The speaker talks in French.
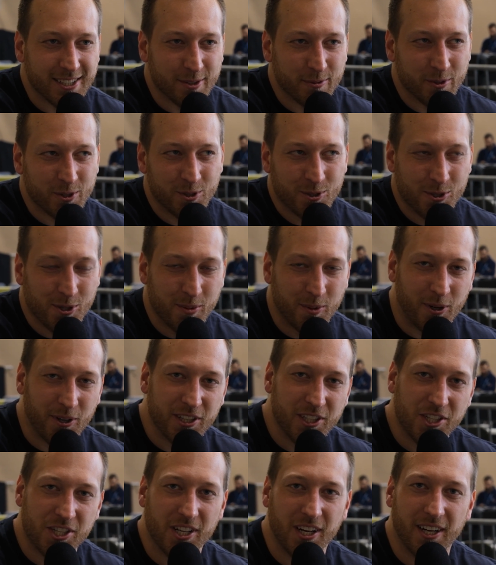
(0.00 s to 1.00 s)
bah, justement
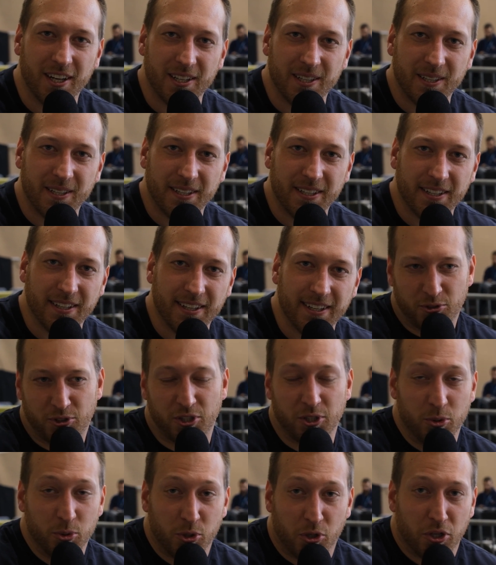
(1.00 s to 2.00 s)
Richard,
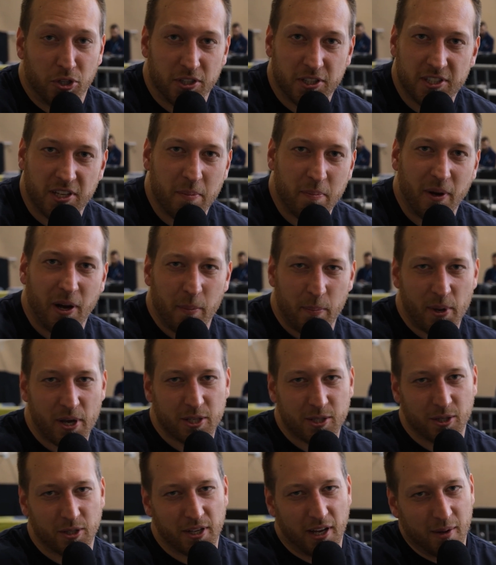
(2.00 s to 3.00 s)
qui ne nous connaissait pas
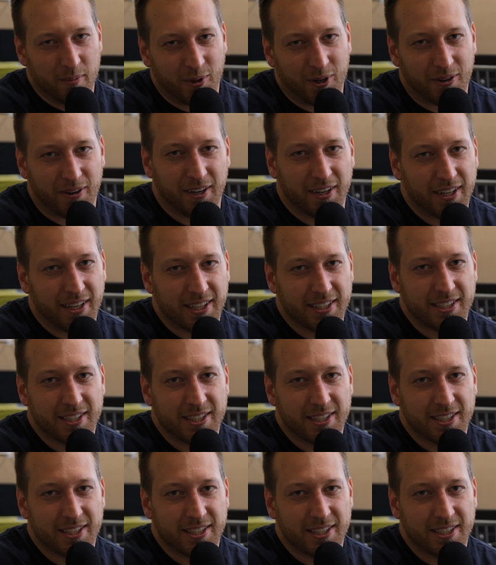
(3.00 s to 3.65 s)
personnellement, a